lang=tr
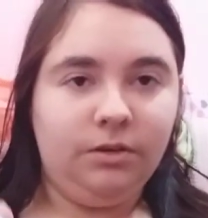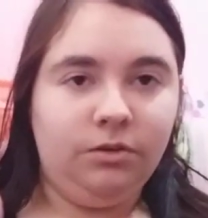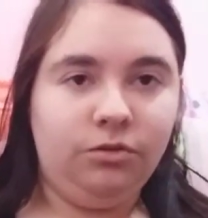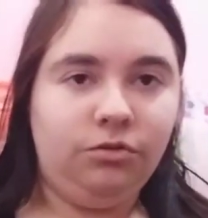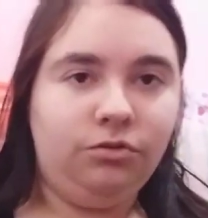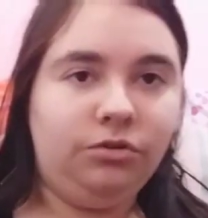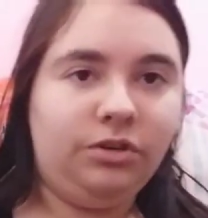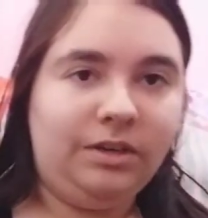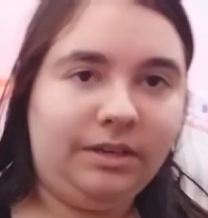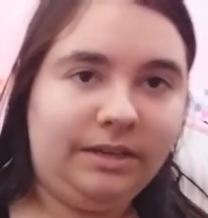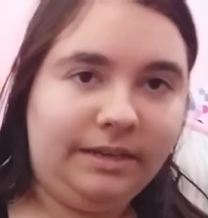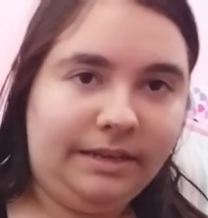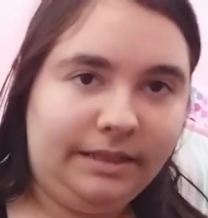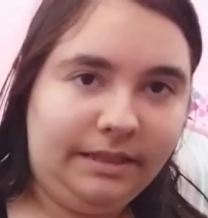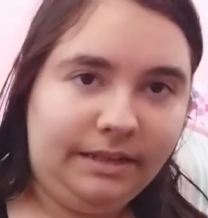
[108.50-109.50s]
Şu
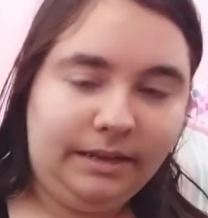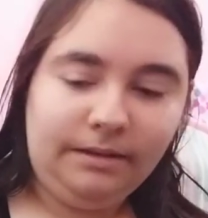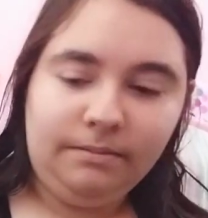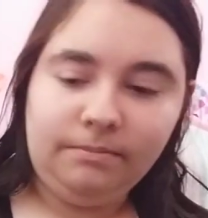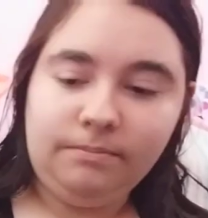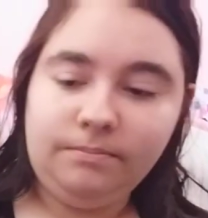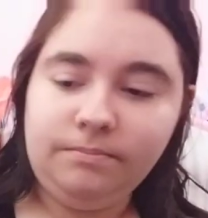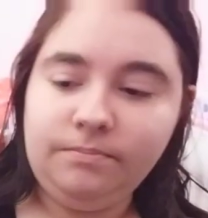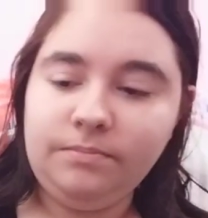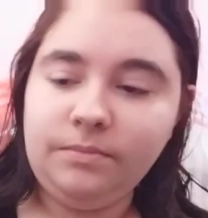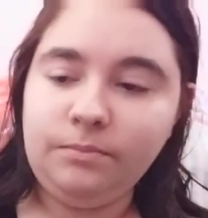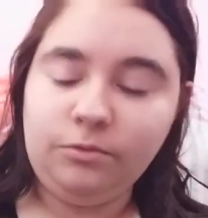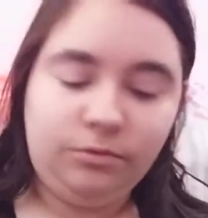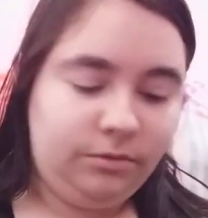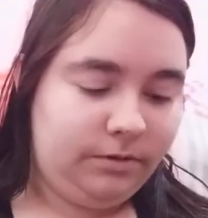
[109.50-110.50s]
şekilde.
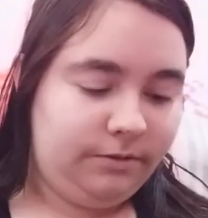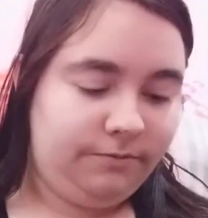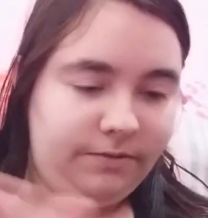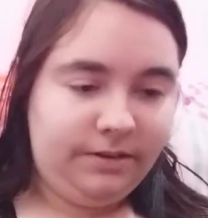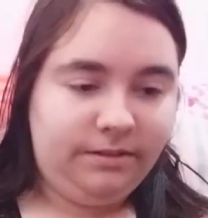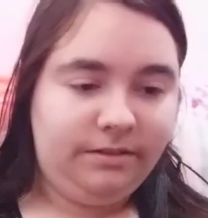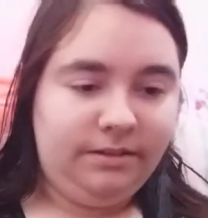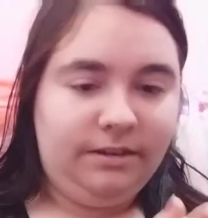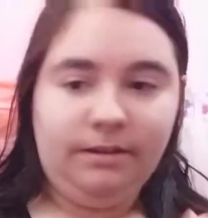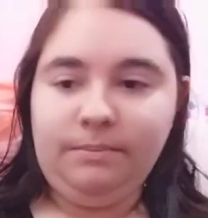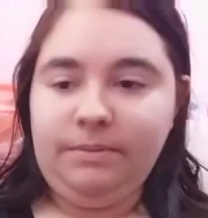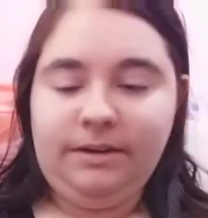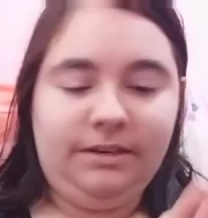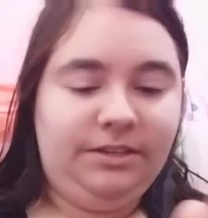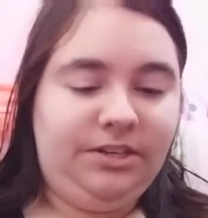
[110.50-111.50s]
Bunun da fiyatına
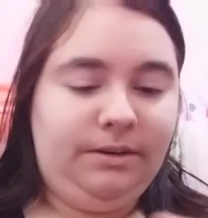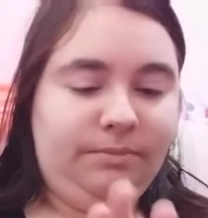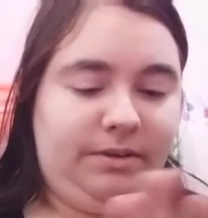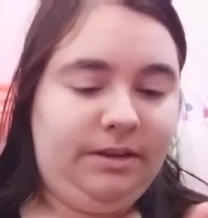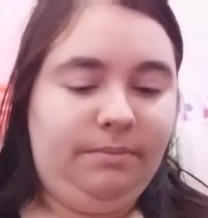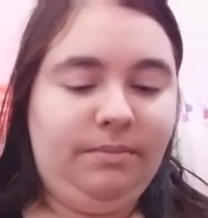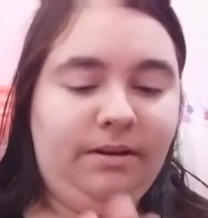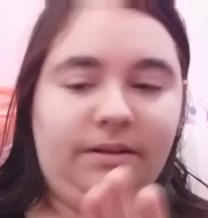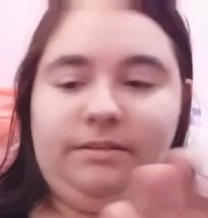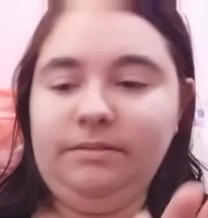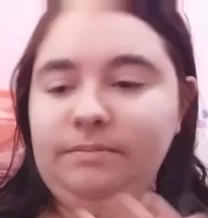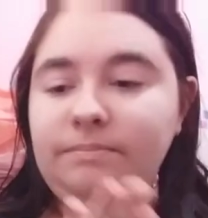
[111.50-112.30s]
bakacağım hemen.